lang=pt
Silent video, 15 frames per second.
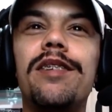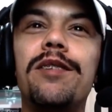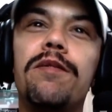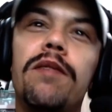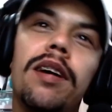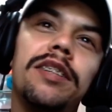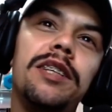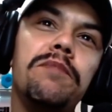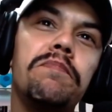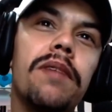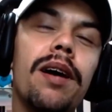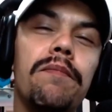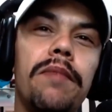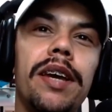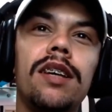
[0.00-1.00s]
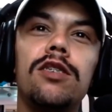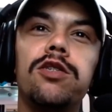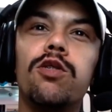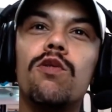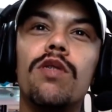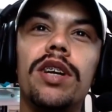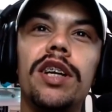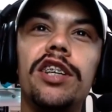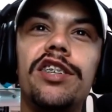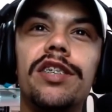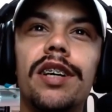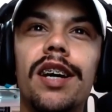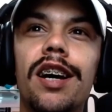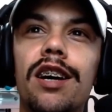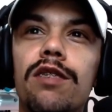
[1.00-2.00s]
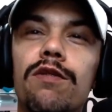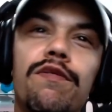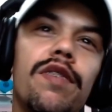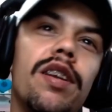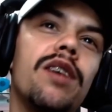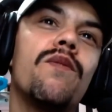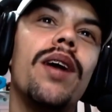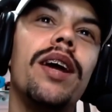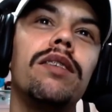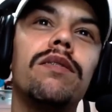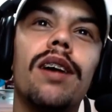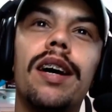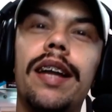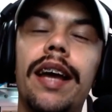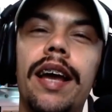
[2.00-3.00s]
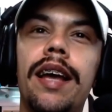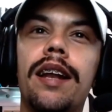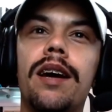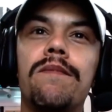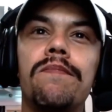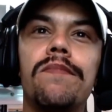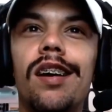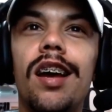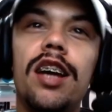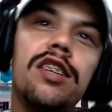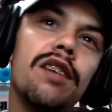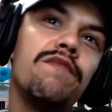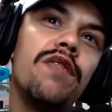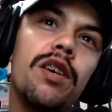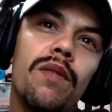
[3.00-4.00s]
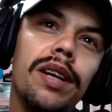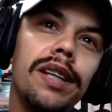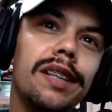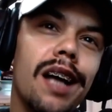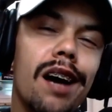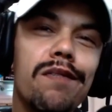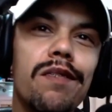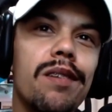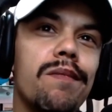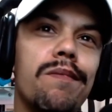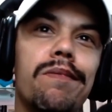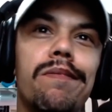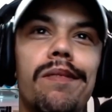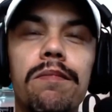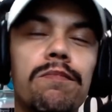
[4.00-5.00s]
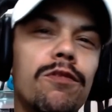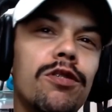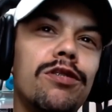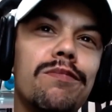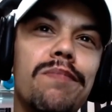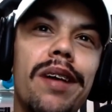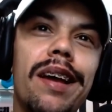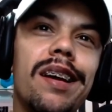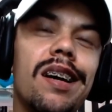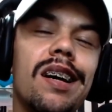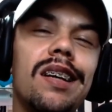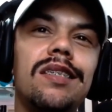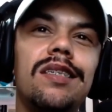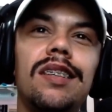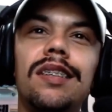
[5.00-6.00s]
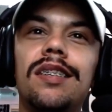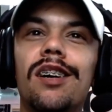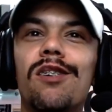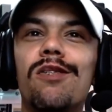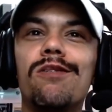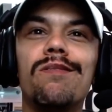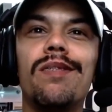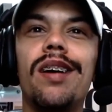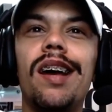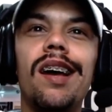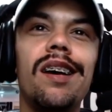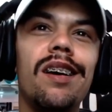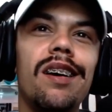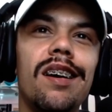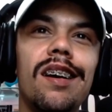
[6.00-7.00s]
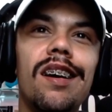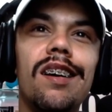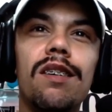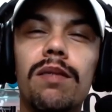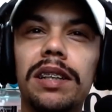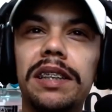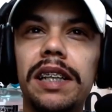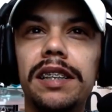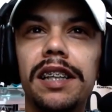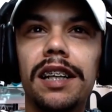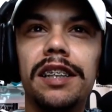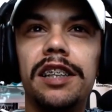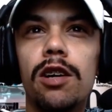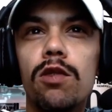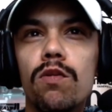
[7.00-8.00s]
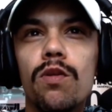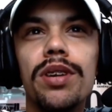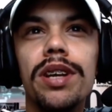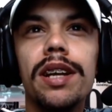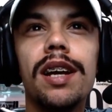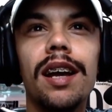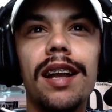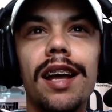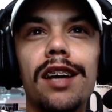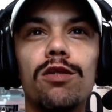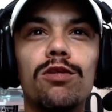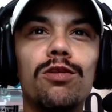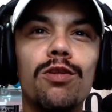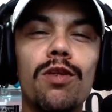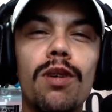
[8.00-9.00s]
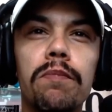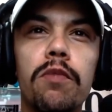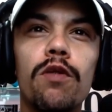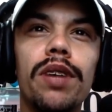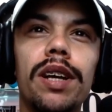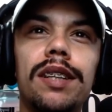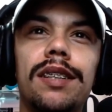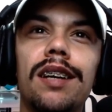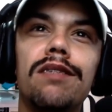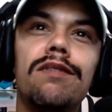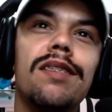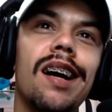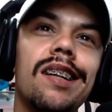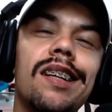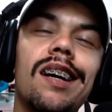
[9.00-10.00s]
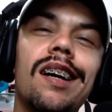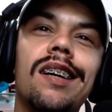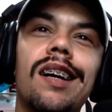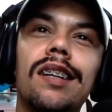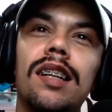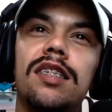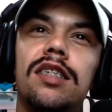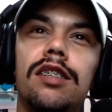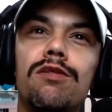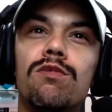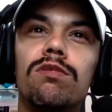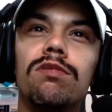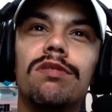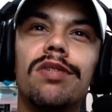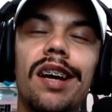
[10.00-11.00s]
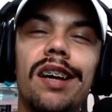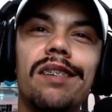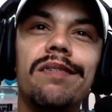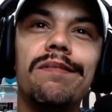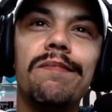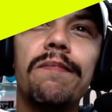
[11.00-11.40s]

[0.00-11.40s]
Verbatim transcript: E assim, para mim, que sou corintiano, frequento a arena, é, já frequentava muito bem antes, então é uma sensação única, né? Que eu tô aproveitando cada, cada segundo, né?